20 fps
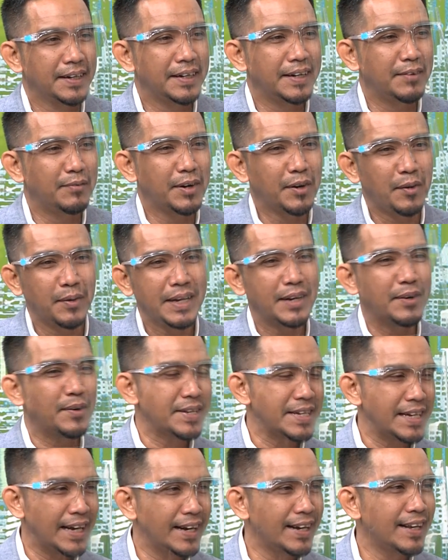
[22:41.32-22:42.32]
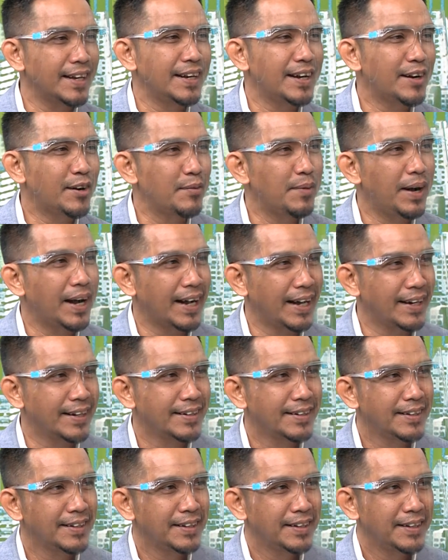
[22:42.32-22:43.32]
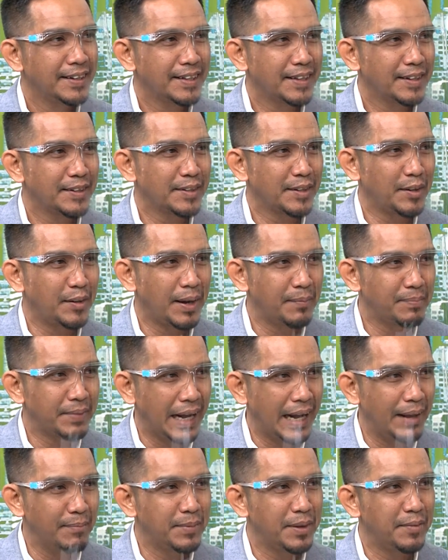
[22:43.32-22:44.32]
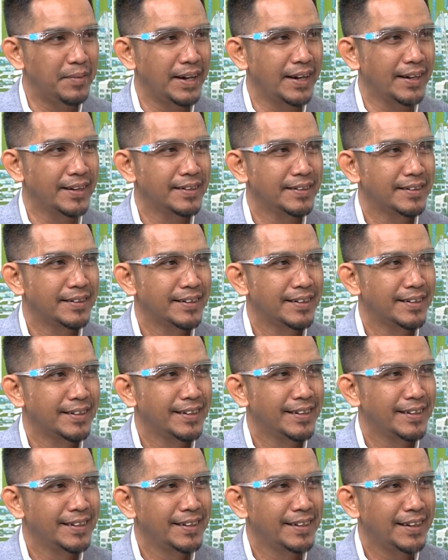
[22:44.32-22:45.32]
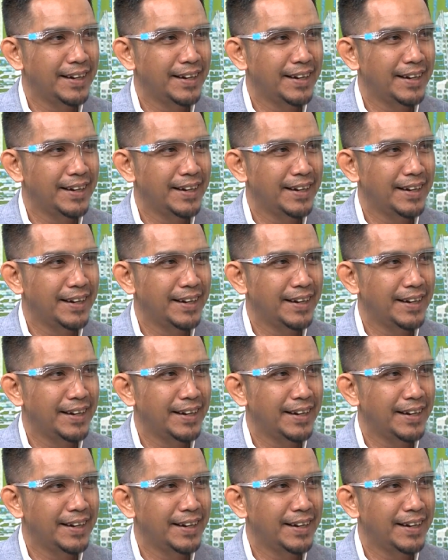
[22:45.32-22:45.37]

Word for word: เรื่องว่าข้อดีข้อเสียเนี่ยเดี๋ยวค่อยว่ากันแต่ว่าต่อคำถามที่ว่าเรื่องโควิด